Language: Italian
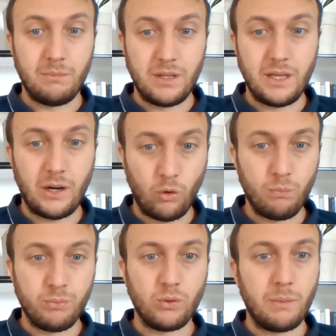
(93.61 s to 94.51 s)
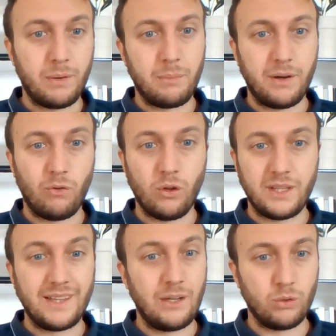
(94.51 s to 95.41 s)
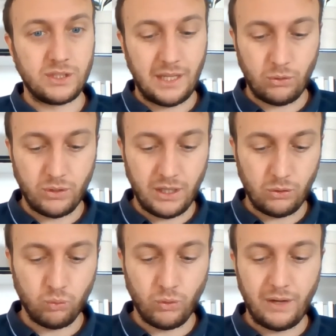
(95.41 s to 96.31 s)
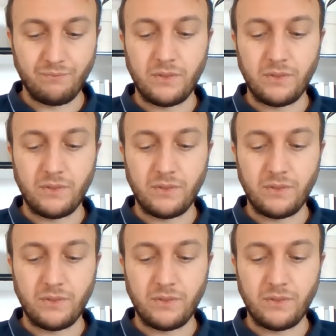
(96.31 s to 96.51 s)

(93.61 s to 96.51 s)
in maniera compiuta per la prima volta dello stato di natura,